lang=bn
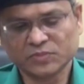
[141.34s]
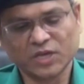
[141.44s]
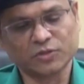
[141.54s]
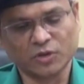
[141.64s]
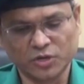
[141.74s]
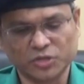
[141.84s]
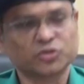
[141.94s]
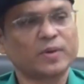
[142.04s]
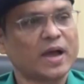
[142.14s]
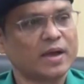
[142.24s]
আন্দোলনের
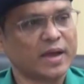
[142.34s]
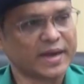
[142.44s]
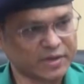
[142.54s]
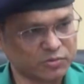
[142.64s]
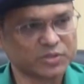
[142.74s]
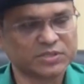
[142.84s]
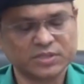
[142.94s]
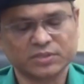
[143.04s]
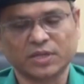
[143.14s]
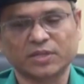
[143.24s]
সময় অ্যাটাক করেছে
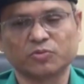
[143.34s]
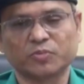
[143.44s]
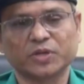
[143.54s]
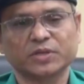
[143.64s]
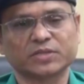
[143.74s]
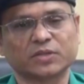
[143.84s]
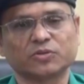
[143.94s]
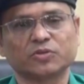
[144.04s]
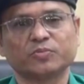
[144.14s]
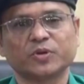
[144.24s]
তাদের উপরে
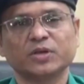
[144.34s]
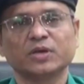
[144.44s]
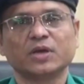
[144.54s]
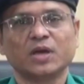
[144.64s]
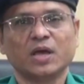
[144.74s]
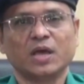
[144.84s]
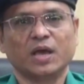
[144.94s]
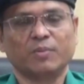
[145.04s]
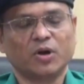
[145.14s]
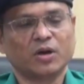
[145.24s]
ছাত্রদের উপরে
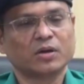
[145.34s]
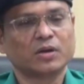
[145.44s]
এবং